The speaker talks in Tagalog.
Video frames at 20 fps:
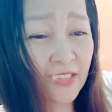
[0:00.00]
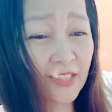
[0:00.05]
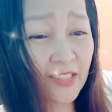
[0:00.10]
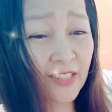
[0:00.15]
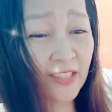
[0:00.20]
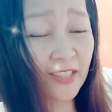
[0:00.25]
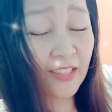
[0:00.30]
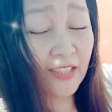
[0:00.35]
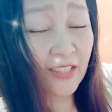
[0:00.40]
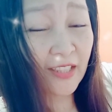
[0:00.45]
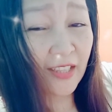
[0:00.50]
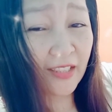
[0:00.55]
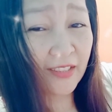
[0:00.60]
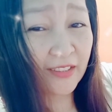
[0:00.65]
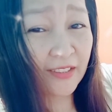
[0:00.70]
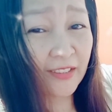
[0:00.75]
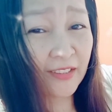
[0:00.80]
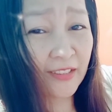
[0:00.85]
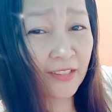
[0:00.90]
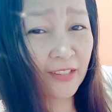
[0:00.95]
Kahit
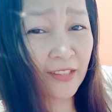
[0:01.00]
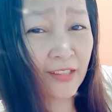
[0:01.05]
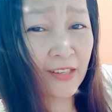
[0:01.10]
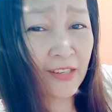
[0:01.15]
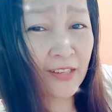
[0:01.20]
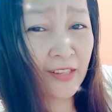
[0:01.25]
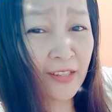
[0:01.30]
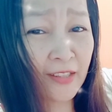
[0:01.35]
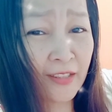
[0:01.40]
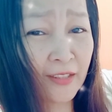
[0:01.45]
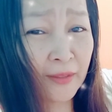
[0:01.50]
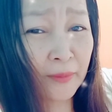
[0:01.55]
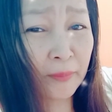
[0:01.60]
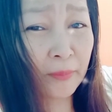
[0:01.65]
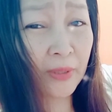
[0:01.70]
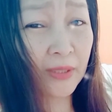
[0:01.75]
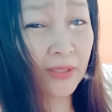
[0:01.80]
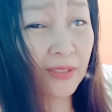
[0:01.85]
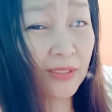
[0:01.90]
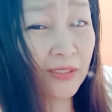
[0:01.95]
na
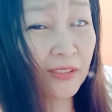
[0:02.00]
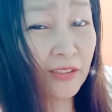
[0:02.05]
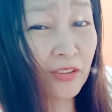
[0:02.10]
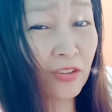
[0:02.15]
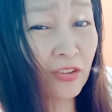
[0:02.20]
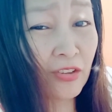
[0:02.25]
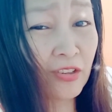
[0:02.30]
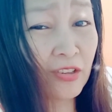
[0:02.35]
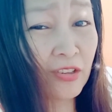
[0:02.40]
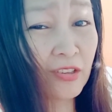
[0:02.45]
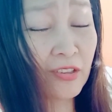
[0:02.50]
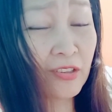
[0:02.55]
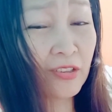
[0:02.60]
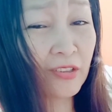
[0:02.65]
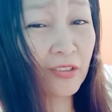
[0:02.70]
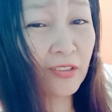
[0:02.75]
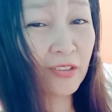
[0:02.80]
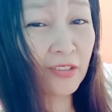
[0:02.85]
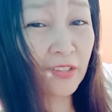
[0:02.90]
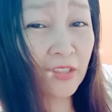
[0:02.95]
batid ko
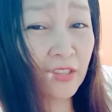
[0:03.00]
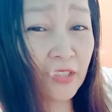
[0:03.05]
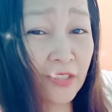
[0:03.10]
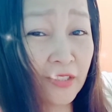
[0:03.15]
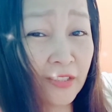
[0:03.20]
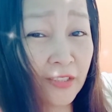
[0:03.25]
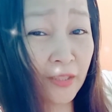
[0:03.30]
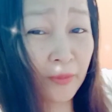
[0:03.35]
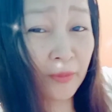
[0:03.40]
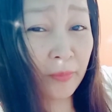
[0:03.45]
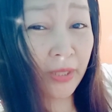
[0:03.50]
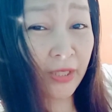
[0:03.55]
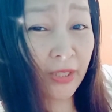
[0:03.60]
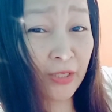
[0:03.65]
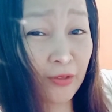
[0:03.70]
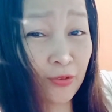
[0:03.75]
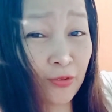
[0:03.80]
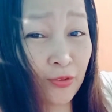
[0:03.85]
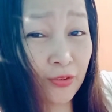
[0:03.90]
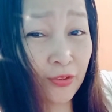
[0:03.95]
na
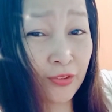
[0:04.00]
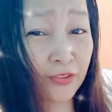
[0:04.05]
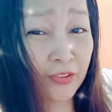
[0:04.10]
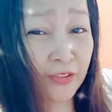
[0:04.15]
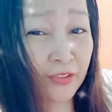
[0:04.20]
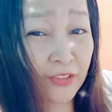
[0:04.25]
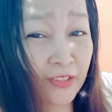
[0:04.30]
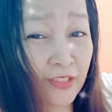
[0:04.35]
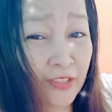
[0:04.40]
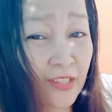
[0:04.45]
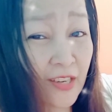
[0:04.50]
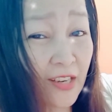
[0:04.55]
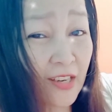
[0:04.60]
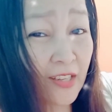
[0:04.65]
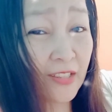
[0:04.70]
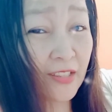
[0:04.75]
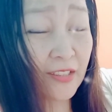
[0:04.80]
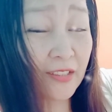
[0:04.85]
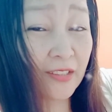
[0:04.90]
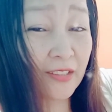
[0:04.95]
mayroon
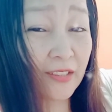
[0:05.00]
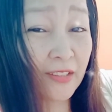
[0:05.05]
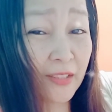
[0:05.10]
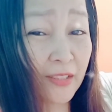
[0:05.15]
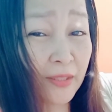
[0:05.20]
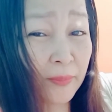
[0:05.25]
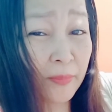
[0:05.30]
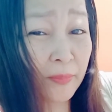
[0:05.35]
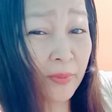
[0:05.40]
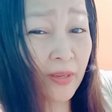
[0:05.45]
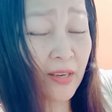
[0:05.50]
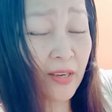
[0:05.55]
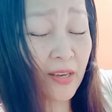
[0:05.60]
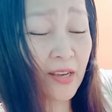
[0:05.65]
kang iba